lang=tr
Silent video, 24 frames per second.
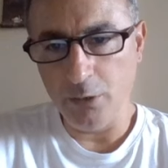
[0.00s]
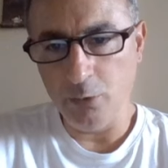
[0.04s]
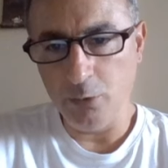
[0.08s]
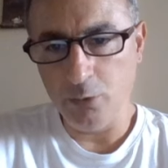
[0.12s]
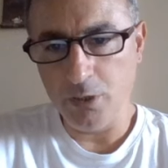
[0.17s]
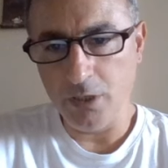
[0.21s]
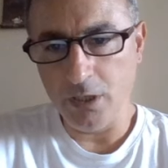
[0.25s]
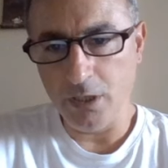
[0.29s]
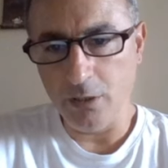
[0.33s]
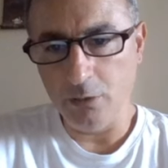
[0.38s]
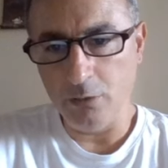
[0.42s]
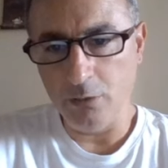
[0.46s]

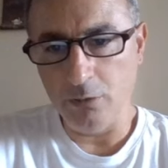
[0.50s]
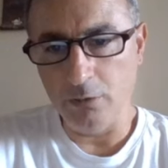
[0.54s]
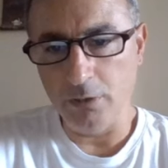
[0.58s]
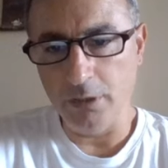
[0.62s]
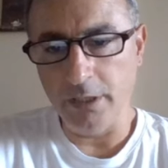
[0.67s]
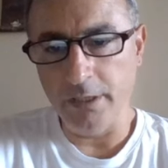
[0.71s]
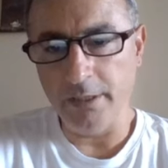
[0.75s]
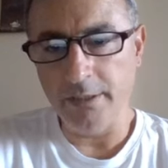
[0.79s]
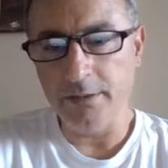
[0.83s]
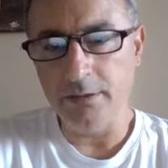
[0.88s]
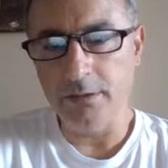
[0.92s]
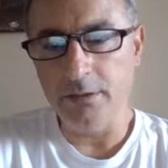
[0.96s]
3
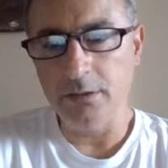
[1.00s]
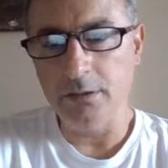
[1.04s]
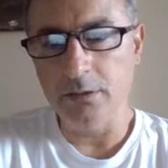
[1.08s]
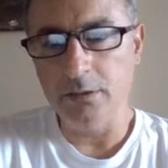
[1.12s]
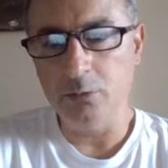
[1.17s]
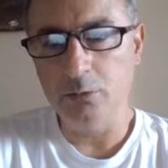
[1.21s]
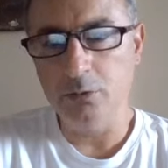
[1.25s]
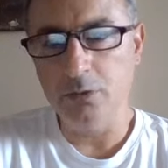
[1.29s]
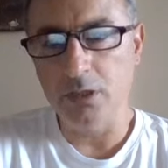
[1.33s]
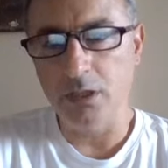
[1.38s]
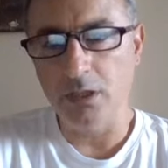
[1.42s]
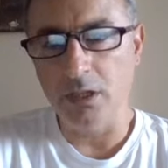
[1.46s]
Eylül'de
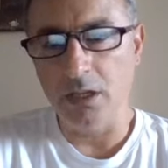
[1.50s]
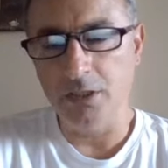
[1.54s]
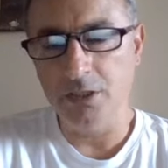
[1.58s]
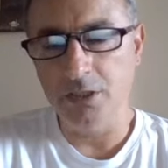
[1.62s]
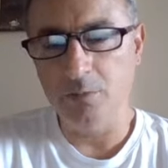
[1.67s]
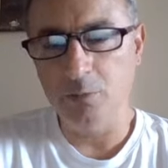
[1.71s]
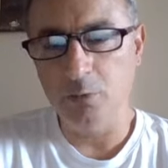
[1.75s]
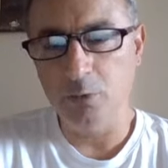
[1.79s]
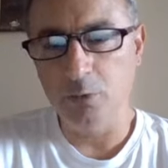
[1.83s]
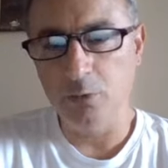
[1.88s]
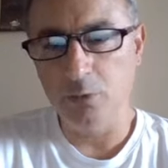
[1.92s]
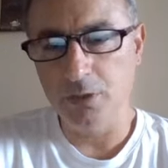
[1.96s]
güzel
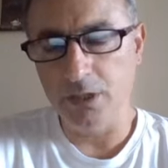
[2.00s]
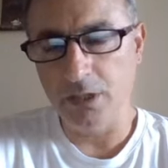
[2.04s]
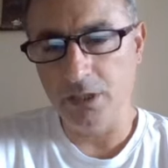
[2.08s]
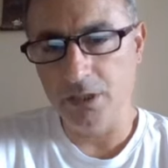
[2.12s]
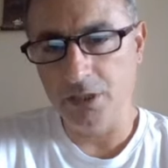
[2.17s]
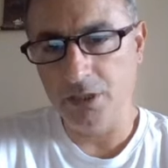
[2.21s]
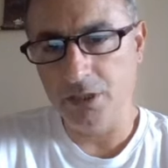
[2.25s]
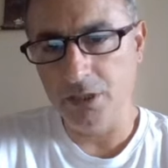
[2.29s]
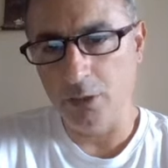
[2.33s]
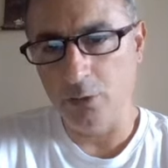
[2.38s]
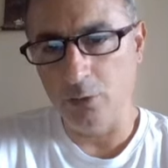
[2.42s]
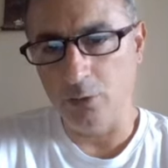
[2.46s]
hacimli
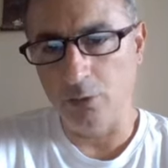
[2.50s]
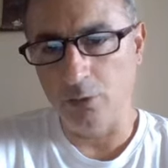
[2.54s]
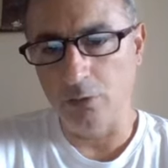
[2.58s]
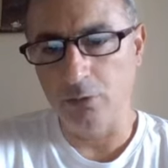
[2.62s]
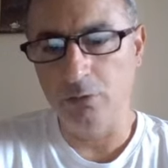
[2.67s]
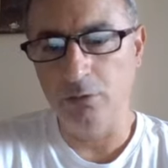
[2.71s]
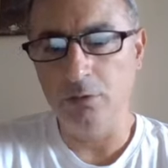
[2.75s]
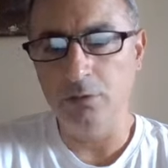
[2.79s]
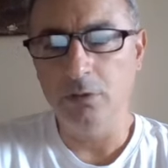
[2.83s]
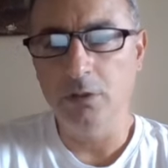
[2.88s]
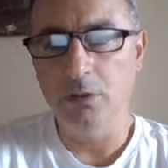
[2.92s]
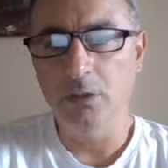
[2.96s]
yükselişler
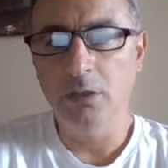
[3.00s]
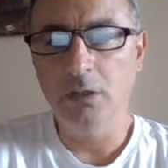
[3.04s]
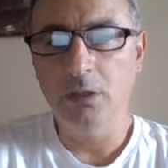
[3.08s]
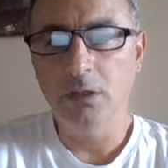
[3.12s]
oldu.